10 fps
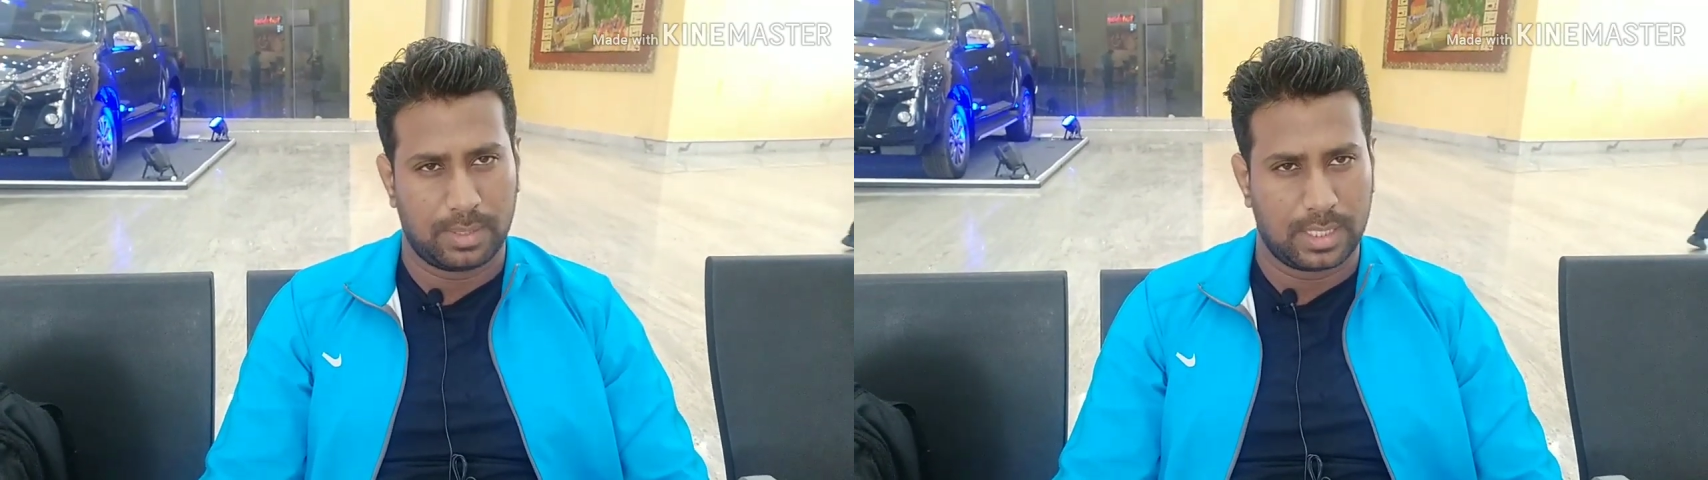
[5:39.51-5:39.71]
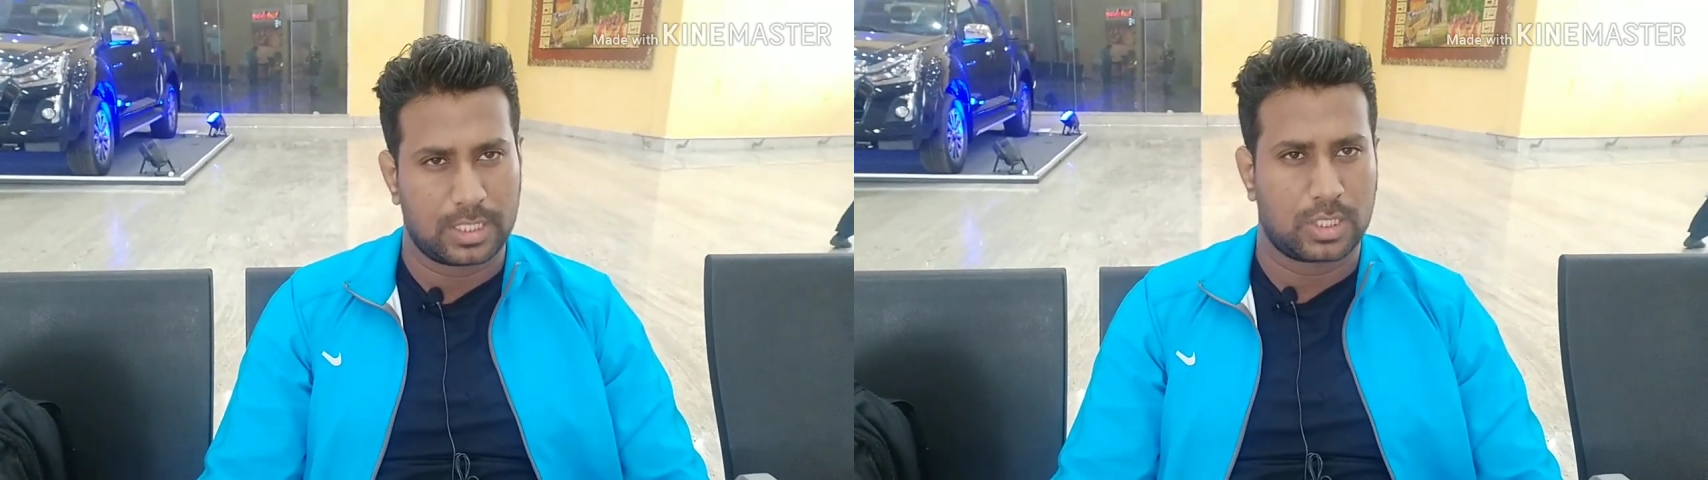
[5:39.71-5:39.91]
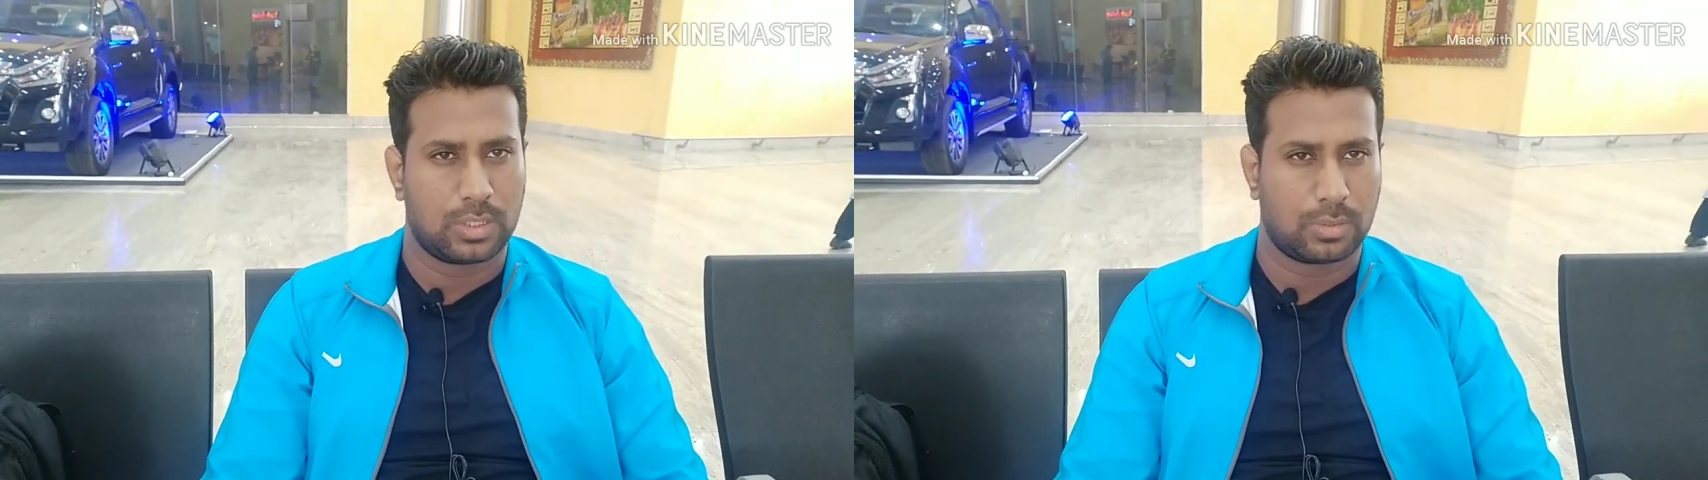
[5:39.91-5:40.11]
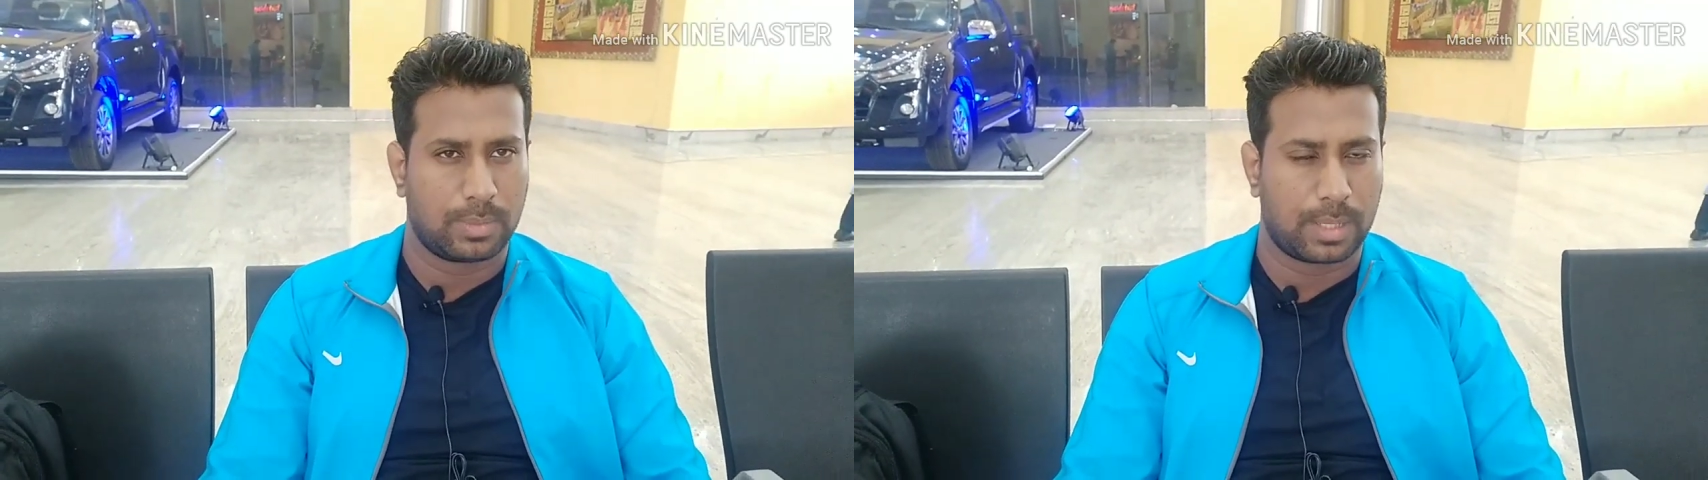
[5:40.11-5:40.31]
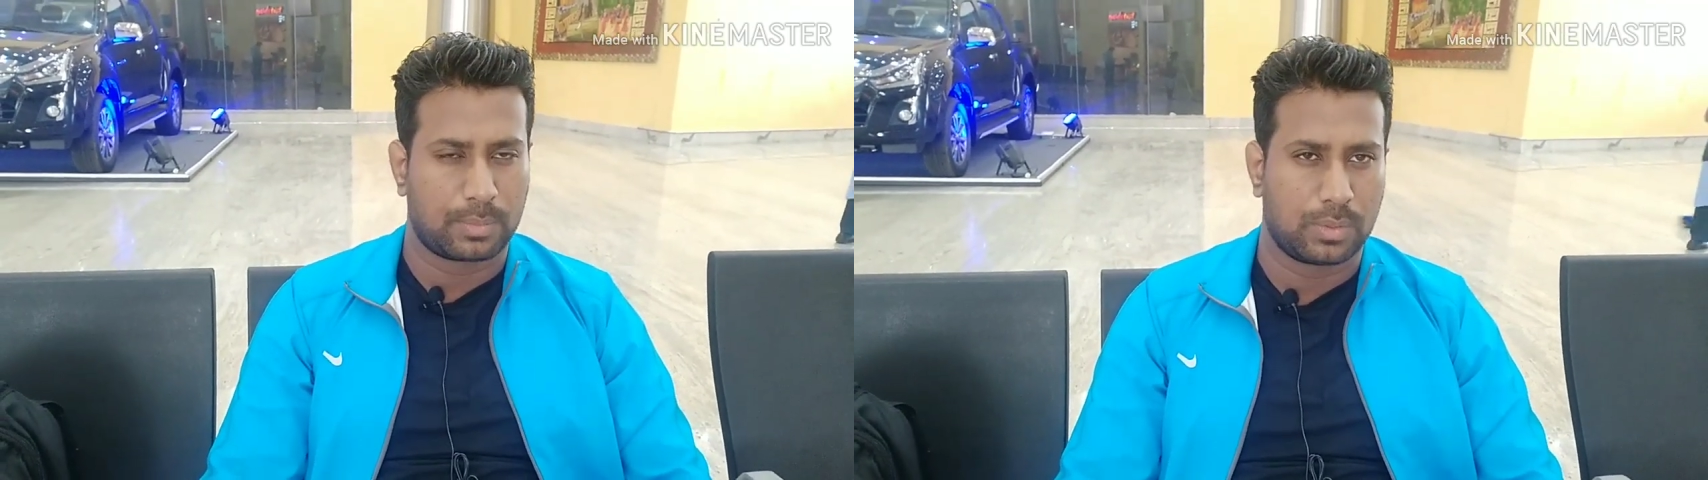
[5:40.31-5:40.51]
भी है जिन लोग
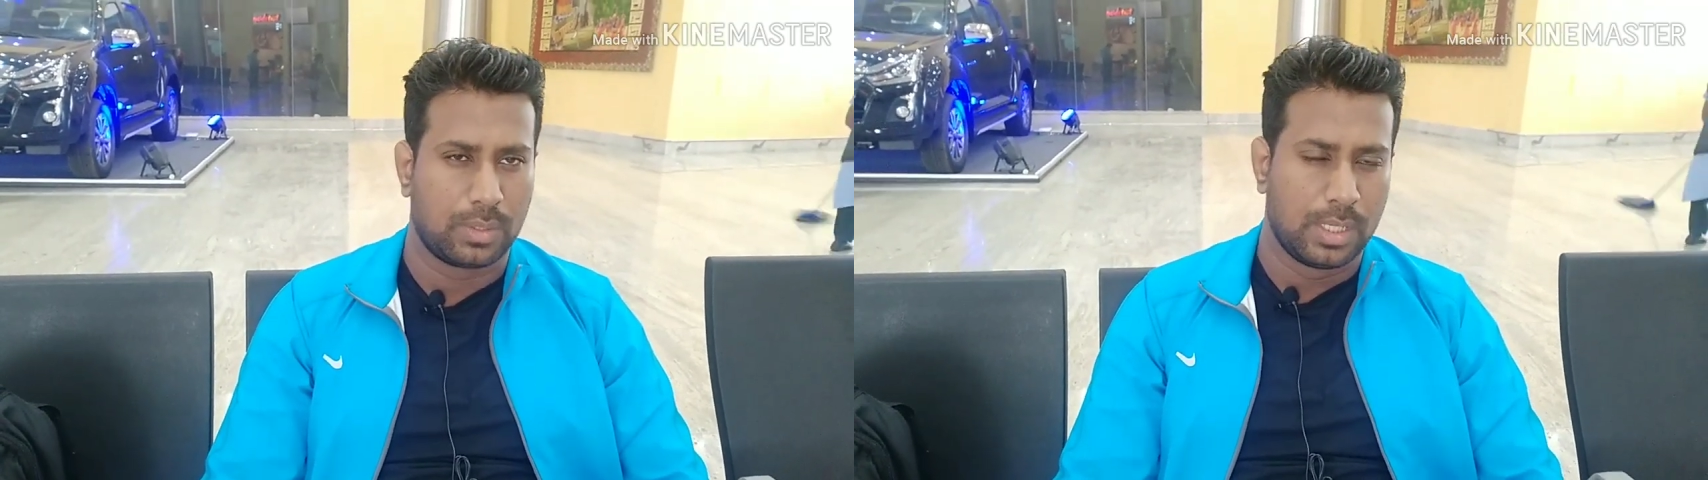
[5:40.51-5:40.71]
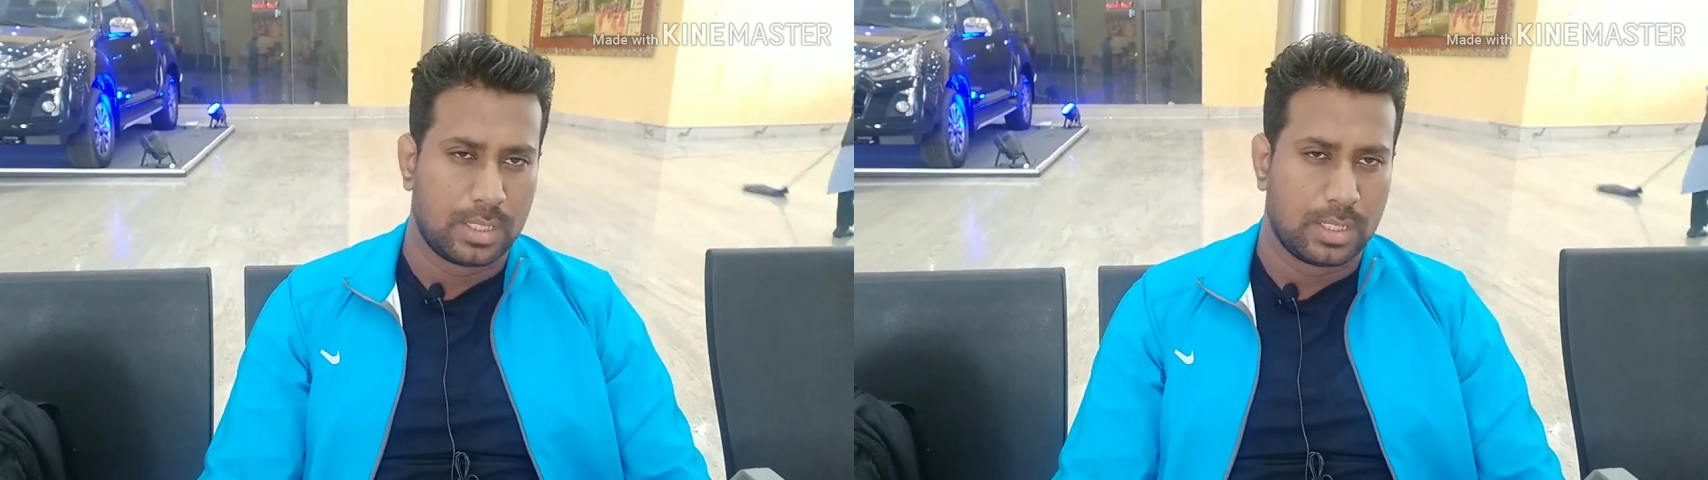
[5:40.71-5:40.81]
में आपको